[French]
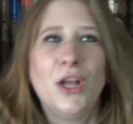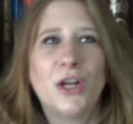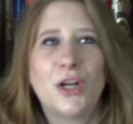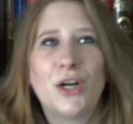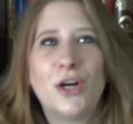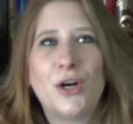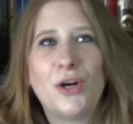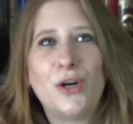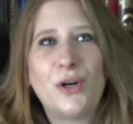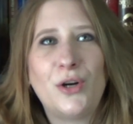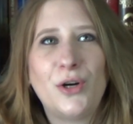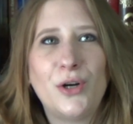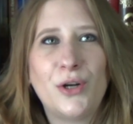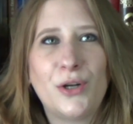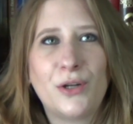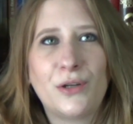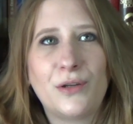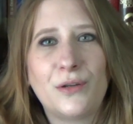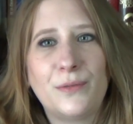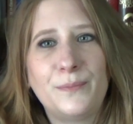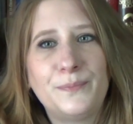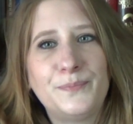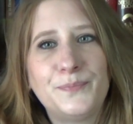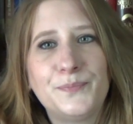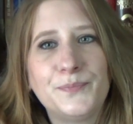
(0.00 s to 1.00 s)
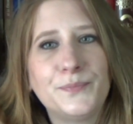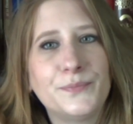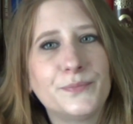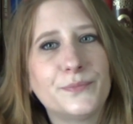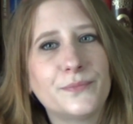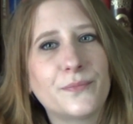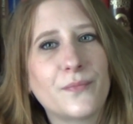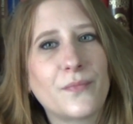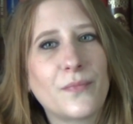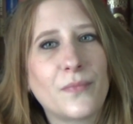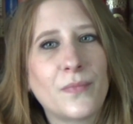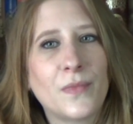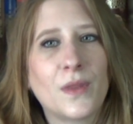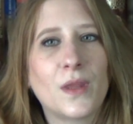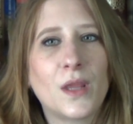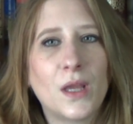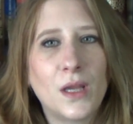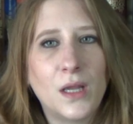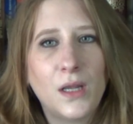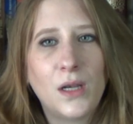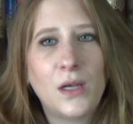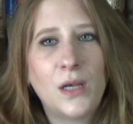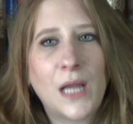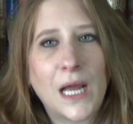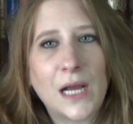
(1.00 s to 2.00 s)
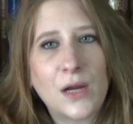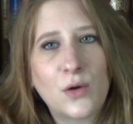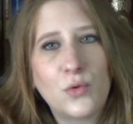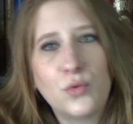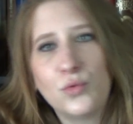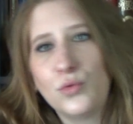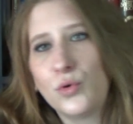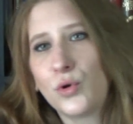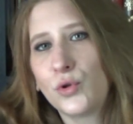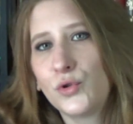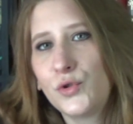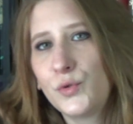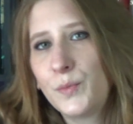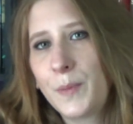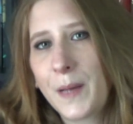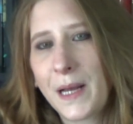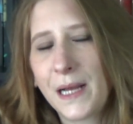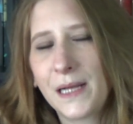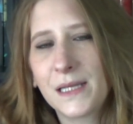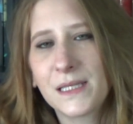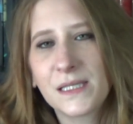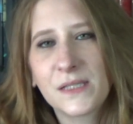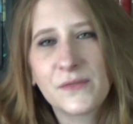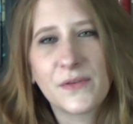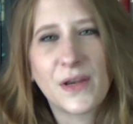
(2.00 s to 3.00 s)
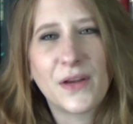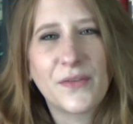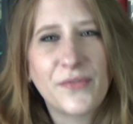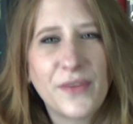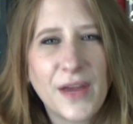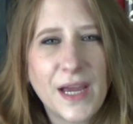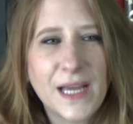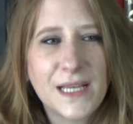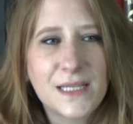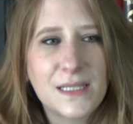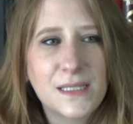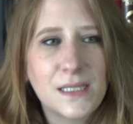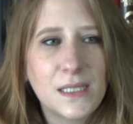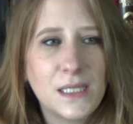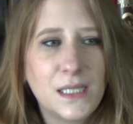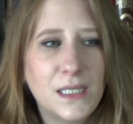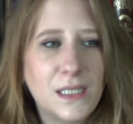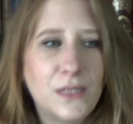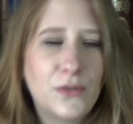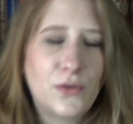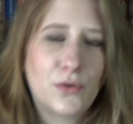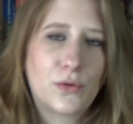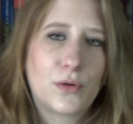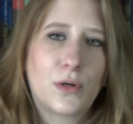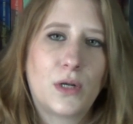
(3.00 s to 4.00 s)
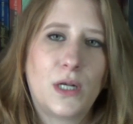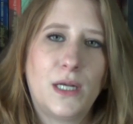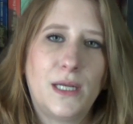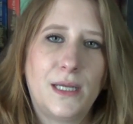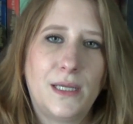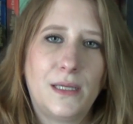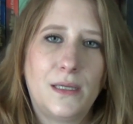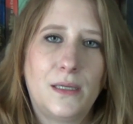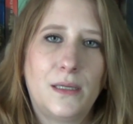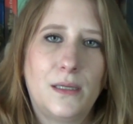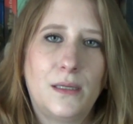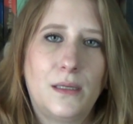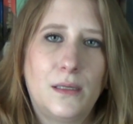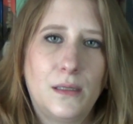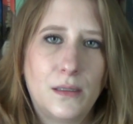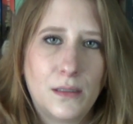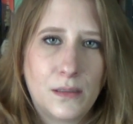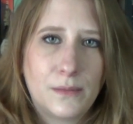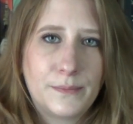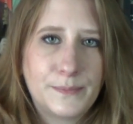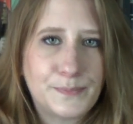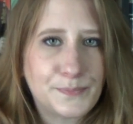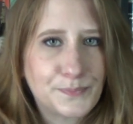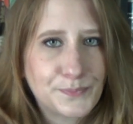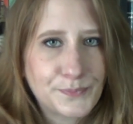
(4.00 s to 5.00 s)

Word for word: Quand euh, la cour du prince vient faire essayer donc les